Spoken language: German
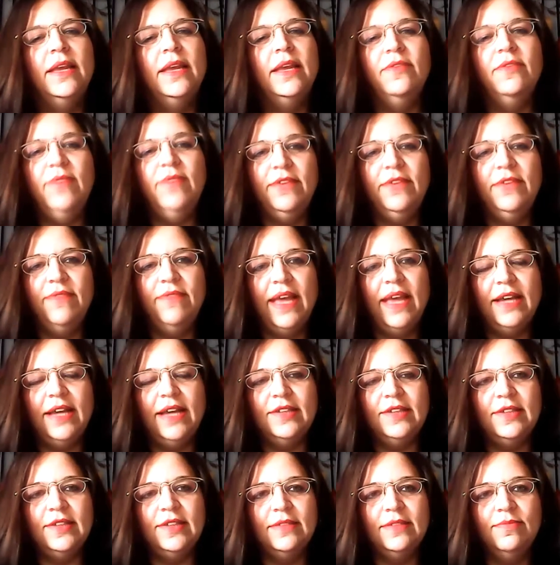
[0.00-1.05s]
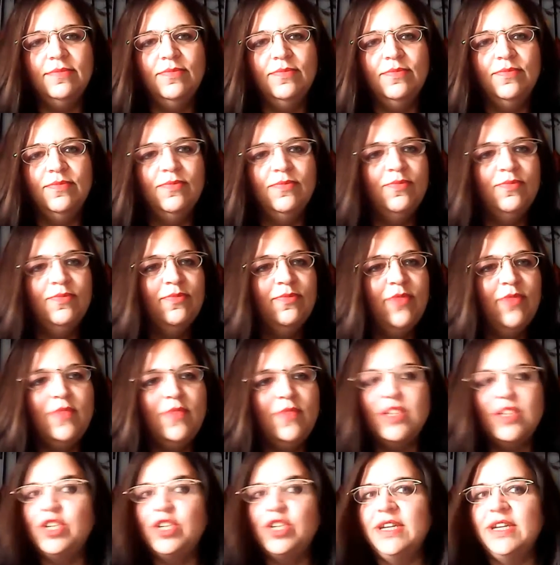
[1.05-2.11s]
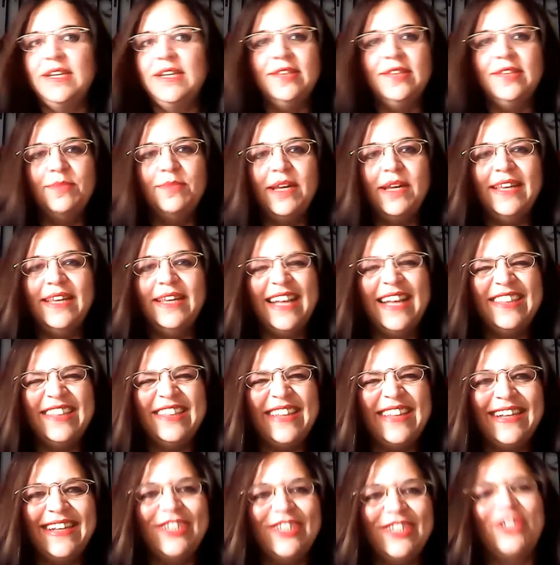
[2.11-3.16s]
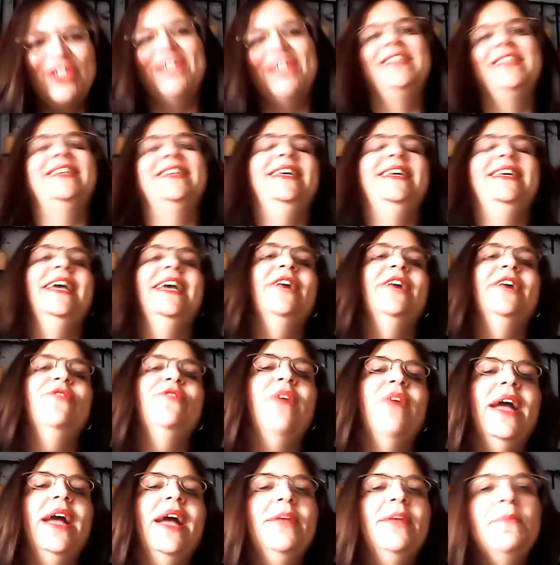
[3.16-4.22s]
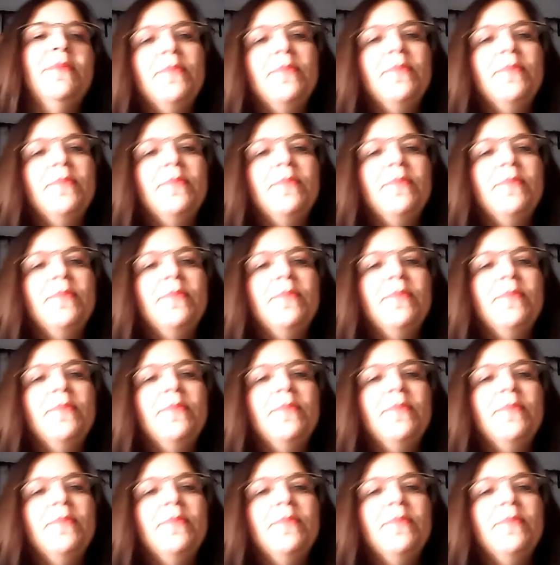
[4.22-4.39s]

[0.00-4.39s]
Wie wäre es, wenn wir stattdessen mal eine ganz andere Strategie halt fahren?